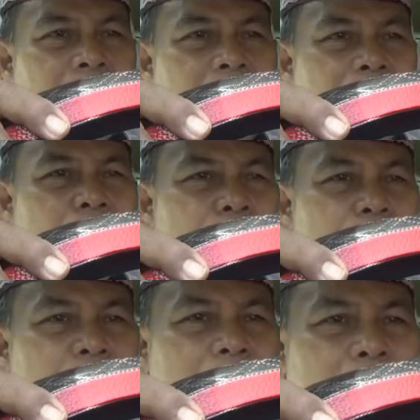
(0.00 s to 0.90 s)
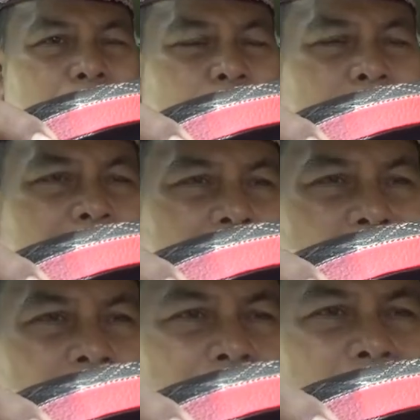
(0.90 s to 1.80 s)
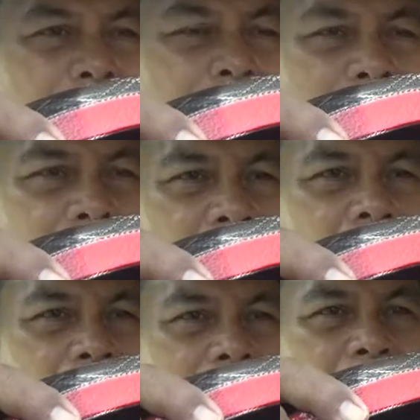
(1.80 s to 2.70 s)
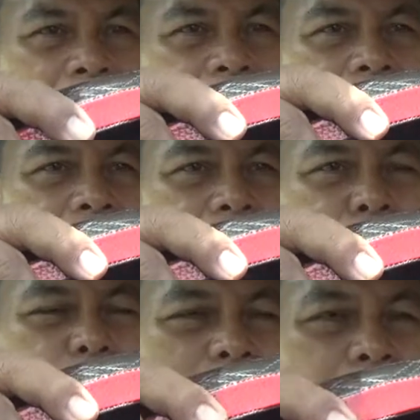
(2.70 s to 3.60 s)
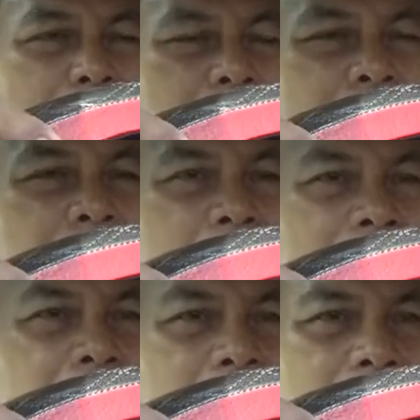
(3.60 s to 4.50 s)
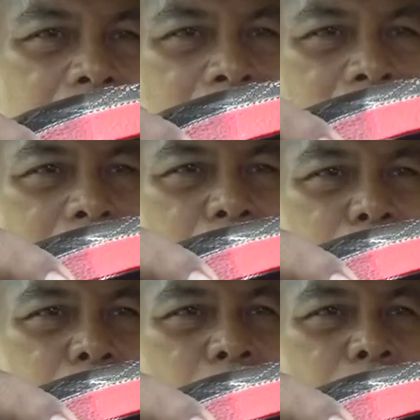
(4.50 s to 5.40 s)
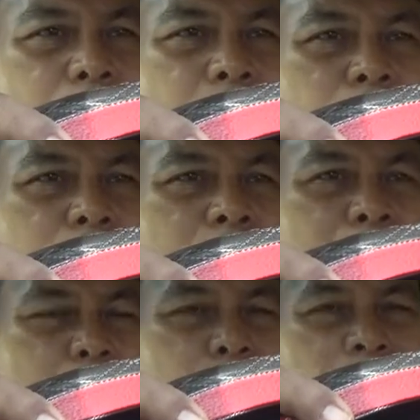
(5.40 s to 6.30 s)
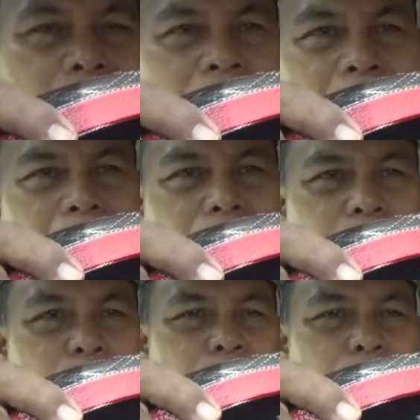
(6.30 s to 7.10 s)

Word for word: Aku juga tidak puasa setiap hari, hanya puasa pada hari-hari tertentu, bulan-bulan tertentu.